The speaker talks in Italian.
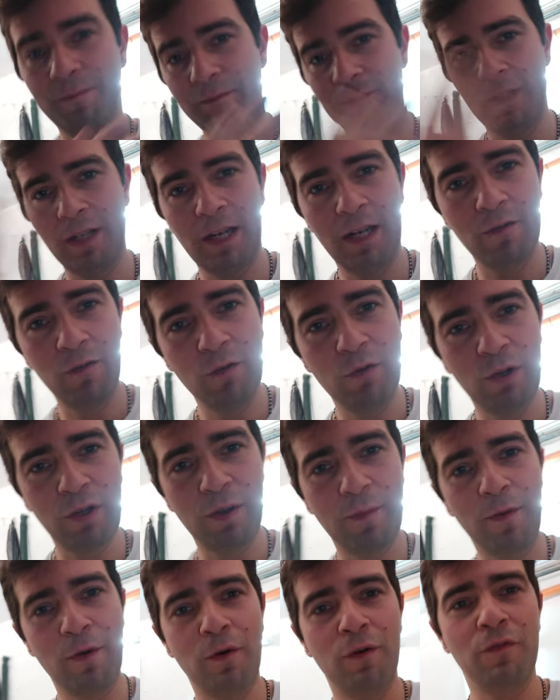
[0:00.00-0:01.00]
il lavoro che
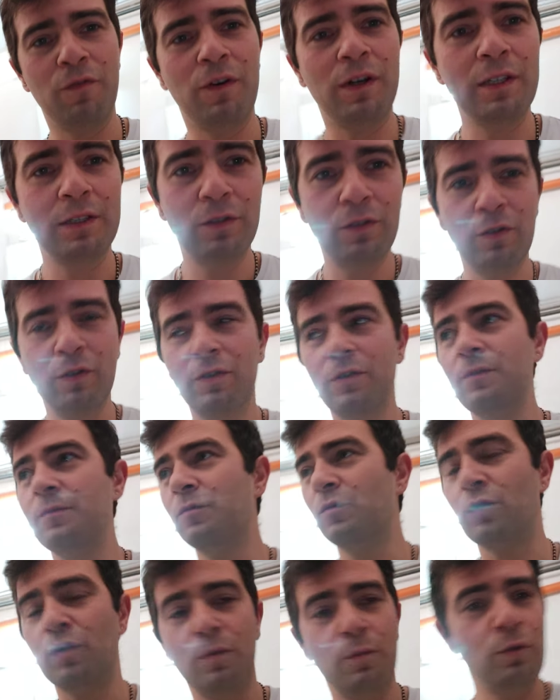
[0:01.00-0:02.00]
abbiamo fatto
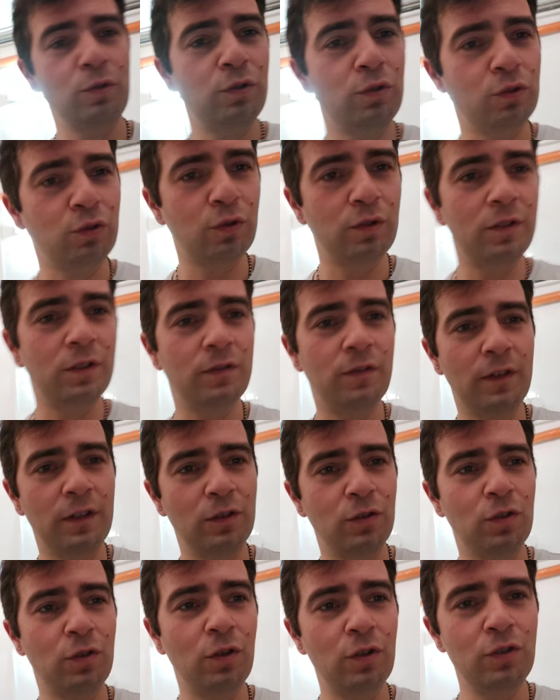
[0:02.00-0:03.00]
sono molto
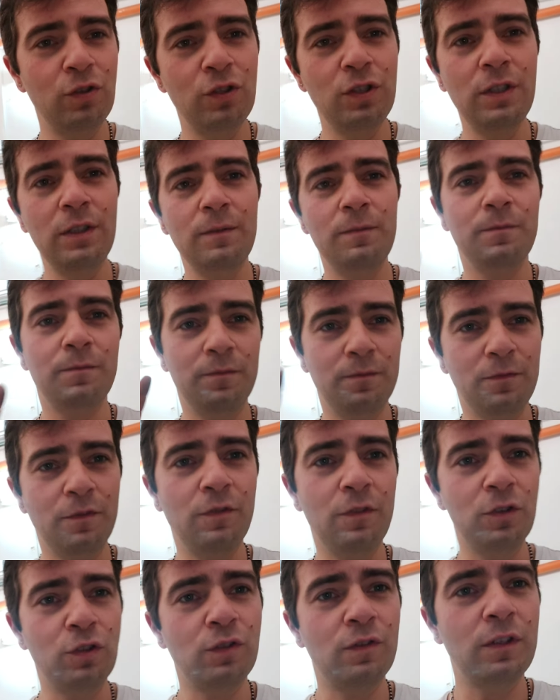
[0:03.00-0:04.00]
soddisfatto oggi vi
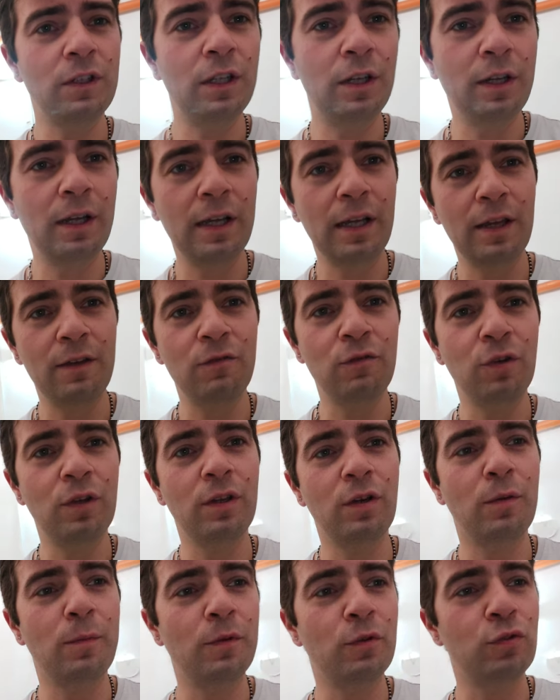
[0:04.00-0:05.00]
faccio vedere anche a voi
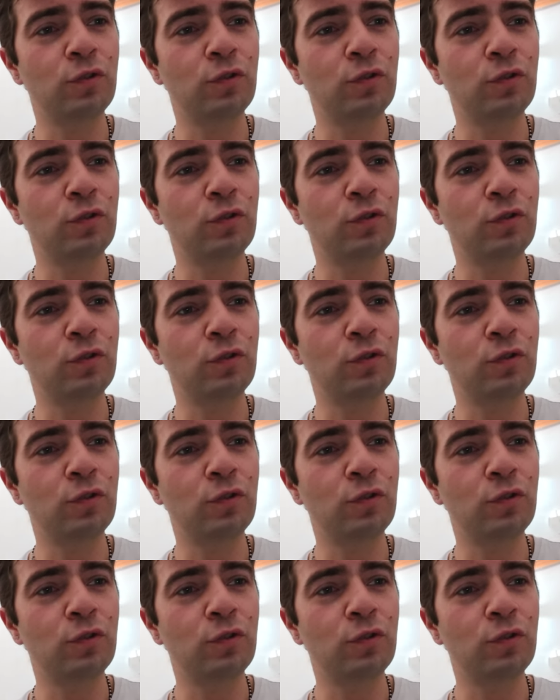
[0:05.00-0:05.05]
come è